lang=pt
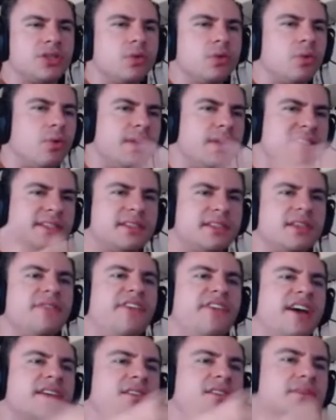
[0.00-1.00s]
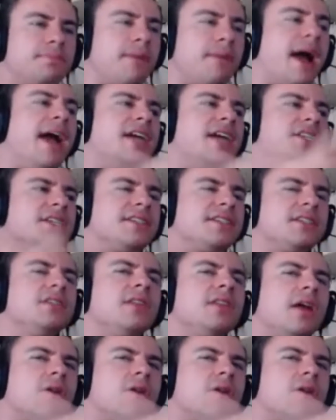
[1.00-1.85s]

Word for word: São coisas que faz parte, assim,